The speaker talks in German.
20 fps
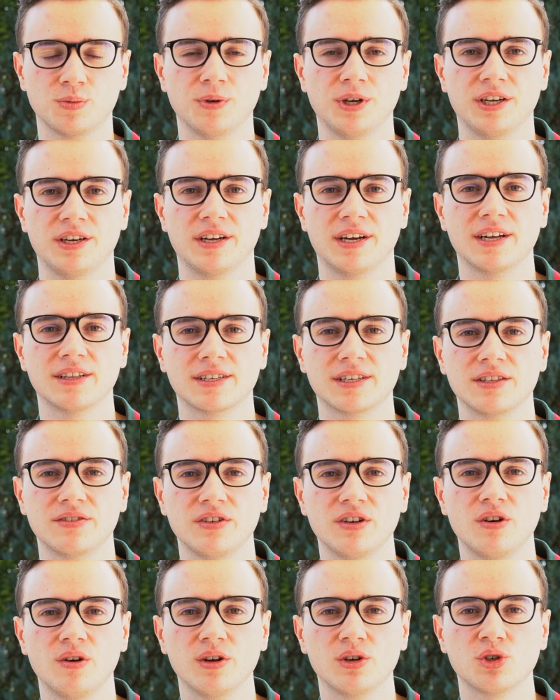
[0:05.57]
sprechen. Ganz, ganz
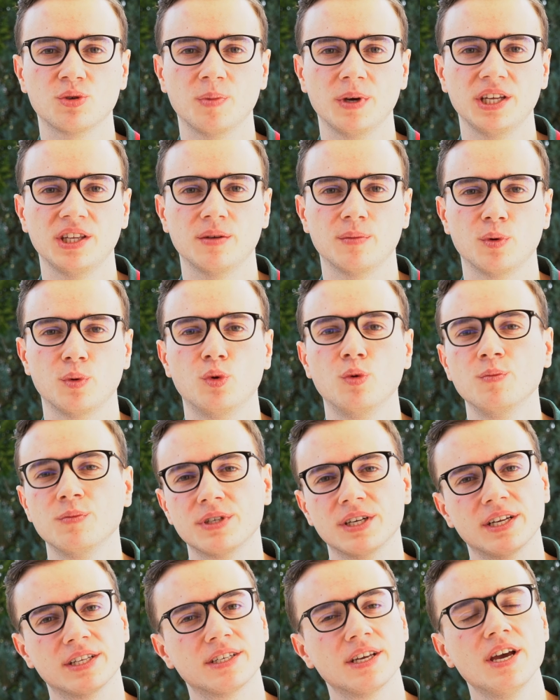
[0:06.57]
viele Leute sprechen über
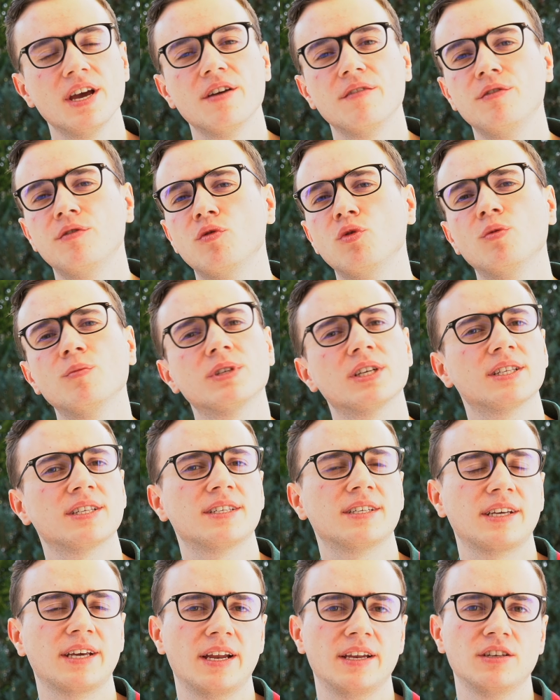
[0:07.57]
Umsatz. Wie viel Umsatz
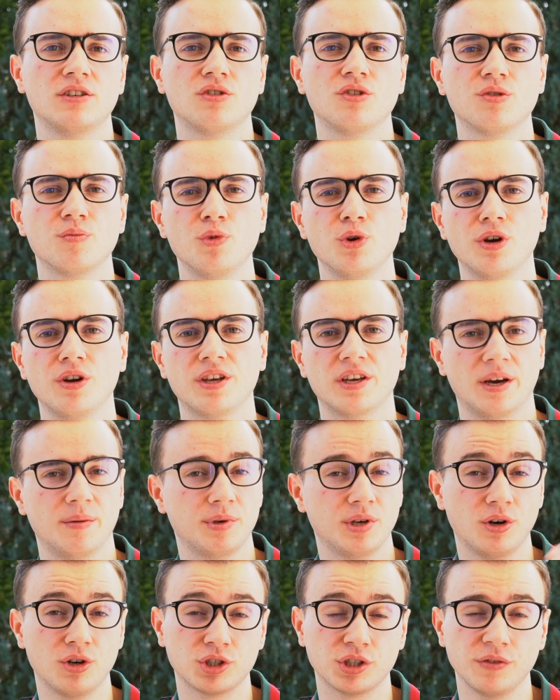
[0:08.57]
ist realistisch möglich? Habe
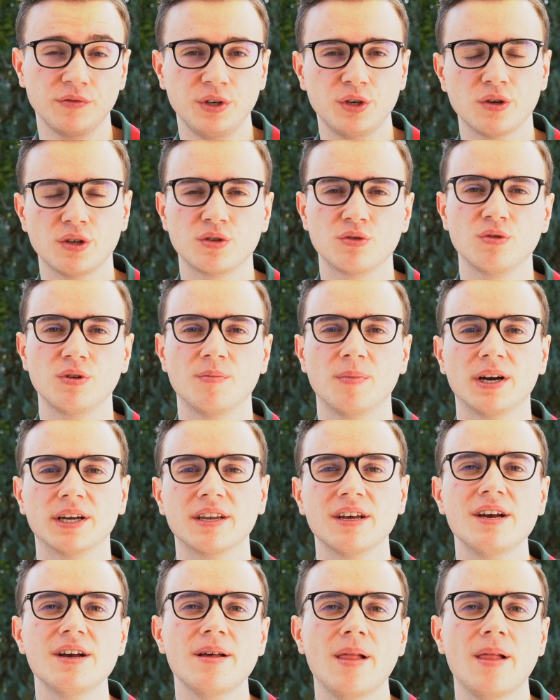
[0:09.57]
ich auch schon ein Video dazu gemacht.